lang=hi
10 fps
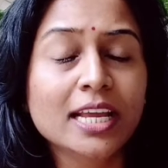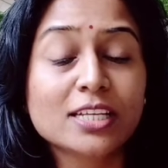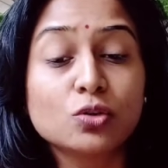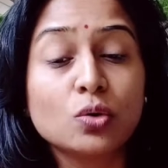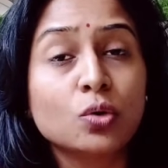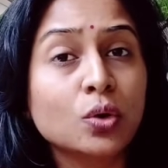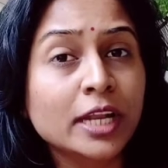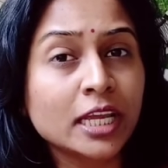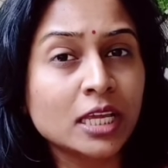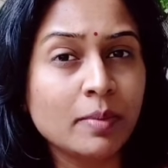इसको
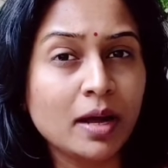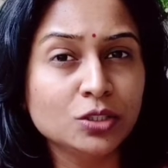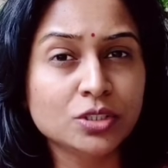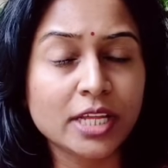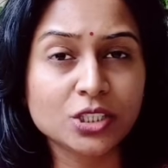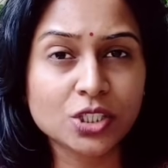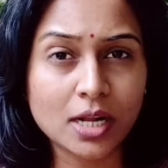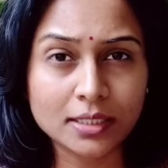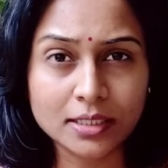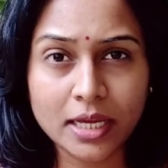घोलने के बाद जो
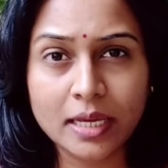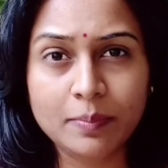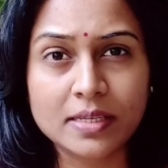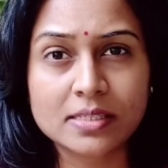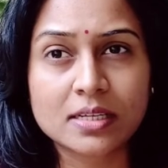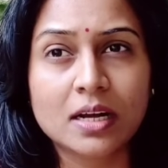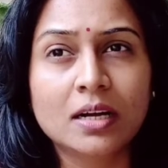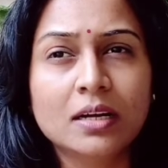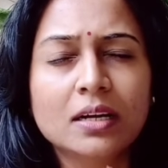टेक्सचर आता है पेस्ट का